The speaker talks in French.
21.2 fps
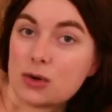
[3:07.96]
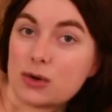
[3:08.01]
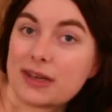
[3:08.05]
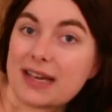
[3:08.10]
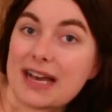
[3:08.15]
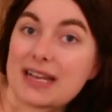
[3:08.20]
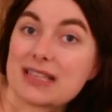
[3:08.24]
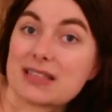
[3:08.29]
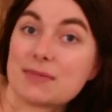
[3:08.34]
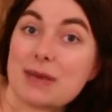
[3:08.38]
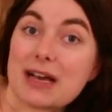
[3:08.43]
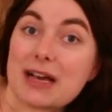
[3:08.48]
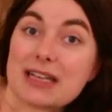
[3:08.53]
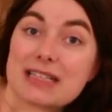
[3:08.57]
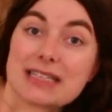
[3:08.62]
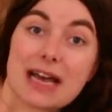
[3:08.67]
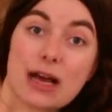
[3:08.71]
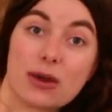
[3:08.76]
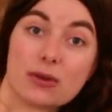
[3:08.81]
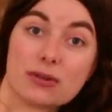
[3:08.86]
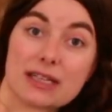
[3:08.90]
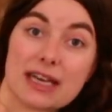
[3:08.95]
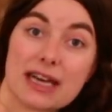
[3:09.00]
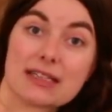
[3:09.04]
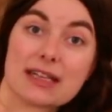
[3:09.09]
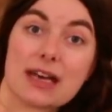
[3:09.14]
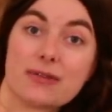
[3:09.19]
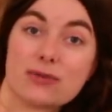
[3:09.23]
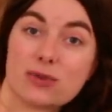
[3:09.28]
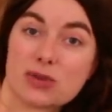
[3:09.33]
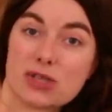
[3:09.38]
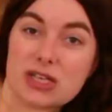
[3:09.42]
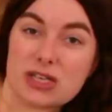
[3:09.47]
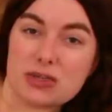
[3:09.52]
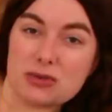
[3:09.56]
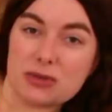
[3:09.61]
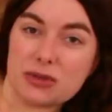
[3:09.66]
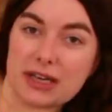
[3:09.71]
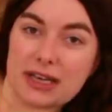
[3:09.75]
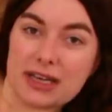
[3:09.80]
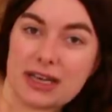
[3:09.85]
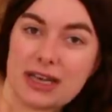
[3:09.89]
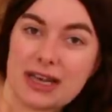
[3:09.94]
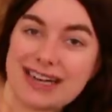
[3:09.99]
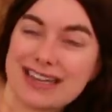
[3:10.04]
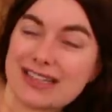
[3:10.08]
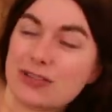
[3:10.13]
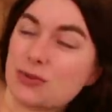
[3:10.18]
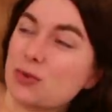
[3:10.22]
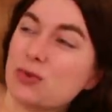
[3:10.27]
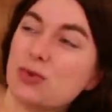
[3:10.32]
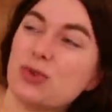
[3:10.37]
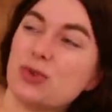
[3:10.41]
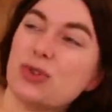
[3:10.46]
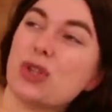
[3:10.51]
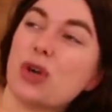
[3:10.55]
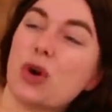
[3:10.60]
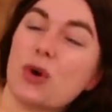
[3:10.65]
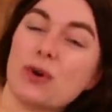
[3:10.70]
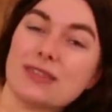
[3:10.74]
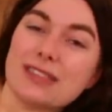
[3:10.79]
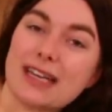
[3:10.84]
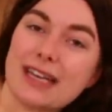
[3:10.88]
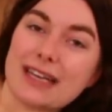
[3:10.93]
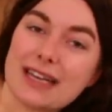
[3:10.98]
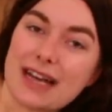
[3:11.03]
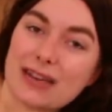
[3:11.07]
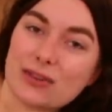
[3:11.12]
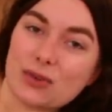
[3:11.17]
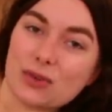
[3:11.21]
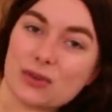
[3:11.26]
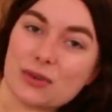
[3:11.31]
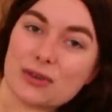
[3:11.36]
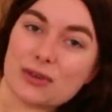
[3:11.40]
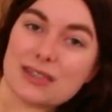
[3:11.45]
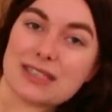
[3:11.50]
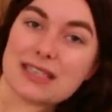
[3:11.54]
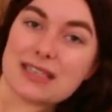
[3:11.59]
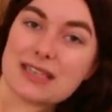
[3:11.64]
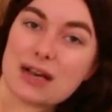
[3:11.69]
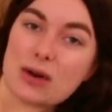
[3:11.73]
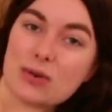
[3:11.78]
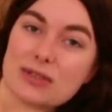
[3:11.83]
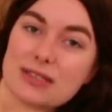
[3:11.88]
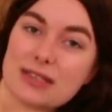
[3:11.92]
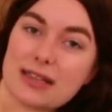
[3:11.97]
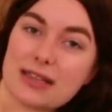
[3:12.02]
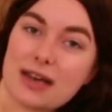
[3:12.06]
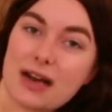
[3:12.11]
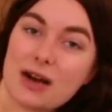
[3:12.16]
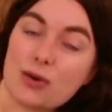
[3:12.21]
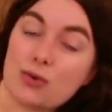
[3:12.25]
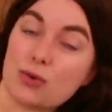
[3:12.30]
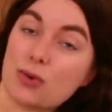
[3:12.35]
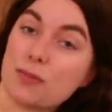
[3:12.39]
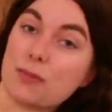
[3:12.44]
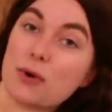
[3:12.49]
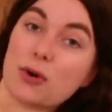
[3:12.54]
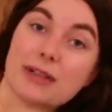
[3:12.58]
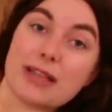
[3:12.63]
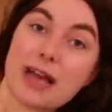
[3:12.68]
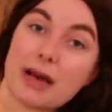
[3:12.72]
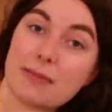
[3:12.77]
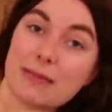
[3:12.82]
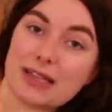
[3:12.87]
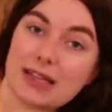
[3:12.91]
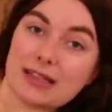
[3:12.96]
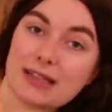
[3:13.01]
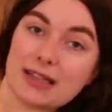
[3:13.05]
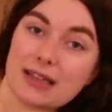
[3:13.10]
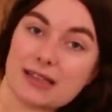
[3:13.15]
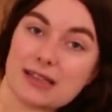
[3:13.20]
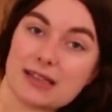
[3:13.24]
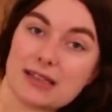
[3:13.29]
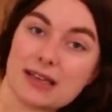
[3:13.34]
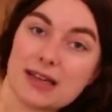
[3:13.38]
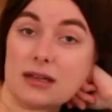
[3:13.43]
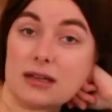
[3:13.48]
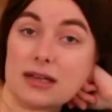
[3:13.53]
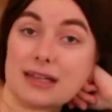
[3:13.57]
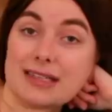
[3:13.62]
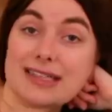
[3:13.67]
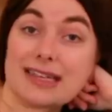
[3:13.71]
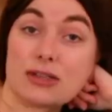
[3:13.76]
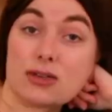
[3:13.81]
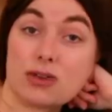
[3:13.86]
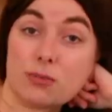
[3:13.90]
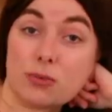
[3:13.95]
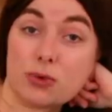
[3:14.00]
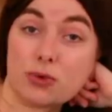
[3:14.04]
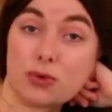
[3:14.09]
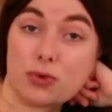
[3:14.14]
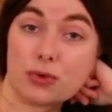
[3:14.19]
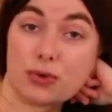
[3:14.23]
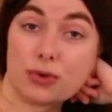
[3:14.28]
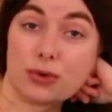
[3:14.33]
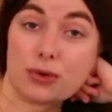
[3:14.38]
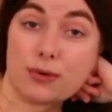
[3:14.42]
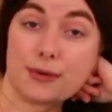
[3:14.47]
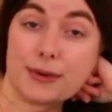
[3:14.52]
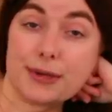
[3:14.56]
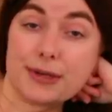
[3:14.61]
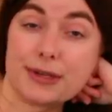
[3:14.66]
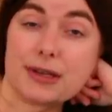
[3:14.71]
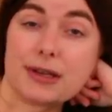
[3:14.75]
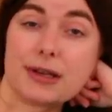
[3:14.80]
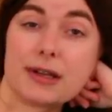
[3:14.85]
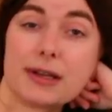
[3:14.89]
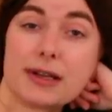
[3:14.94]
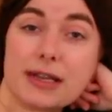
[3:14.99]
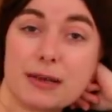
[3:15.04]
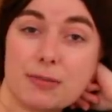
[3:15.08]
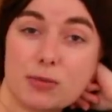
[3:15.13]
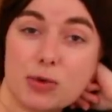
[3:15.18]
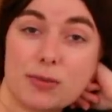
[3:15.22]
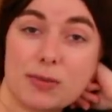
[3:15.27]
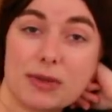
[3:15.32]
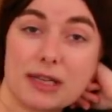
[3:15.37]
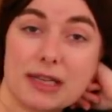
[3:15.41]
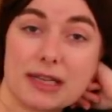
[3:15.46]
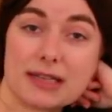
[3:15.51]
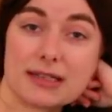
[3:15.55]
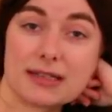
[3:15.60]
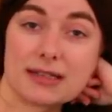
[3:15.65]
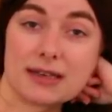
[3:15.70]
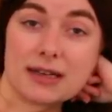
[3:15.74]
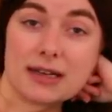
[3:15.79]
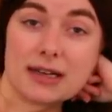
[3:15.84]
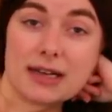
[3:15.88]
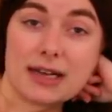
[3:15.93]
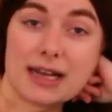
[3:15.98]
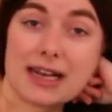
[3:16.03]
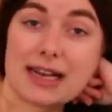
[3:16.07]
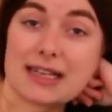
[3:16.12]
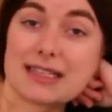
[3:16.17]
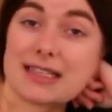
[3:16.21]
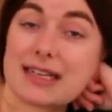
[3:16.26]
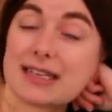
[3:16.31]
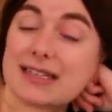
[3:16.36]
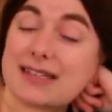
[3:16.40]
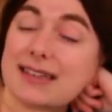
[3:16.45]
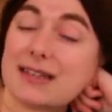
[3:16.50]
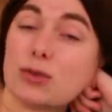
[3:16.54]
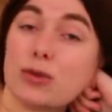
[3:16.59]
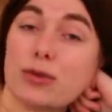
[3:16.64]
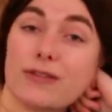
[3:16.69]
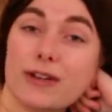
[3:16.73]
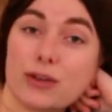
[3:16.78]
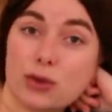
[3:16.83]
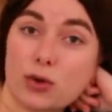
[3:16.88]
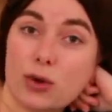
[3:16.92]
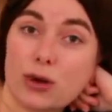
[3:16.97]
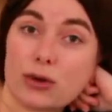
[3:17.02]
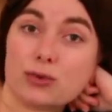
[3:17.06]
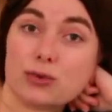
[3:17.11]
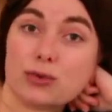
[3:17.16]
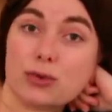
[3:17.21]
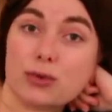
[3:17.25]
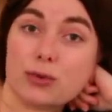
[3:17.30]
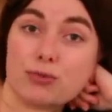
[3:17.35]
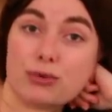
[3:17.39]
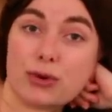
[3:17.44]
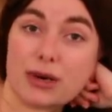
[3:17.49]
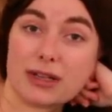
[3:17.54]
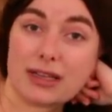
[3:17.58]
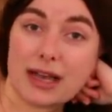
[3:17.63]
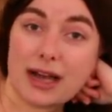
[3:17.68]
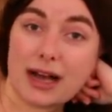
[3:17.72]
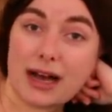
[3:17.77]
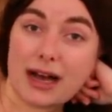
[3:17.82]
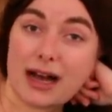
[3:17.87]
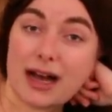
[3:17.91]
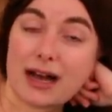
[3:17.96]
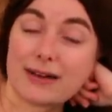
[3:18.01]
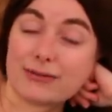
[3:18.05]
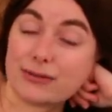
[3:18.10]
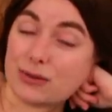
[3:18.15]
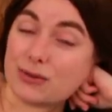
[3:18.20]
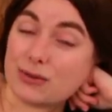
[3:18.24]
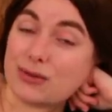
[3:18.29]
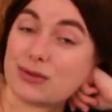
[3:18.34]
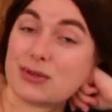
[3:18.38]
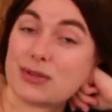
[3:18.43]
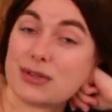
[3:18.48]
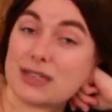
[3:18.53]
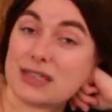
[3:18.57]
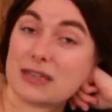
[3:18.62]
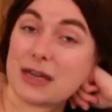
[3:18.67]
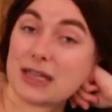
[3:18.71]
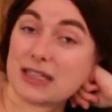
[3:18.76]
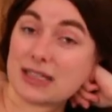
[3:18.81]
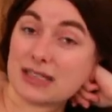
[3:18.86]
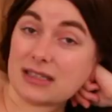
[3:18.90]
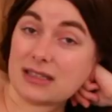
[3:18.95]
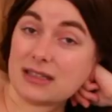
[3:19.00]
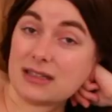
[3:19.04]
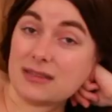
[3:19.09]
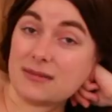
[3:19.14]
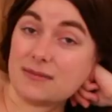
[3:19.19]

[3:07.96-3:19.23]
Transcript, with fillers: Le 15 mars 44 avant Jésus-Christ, ils sont une trentaine à attendre César au Sénat où le port d'armes est interdit. Ils s'assemblent autour de lui, l'immobilisent, et l'assassine de 23 coups de poignard avant de se disperser.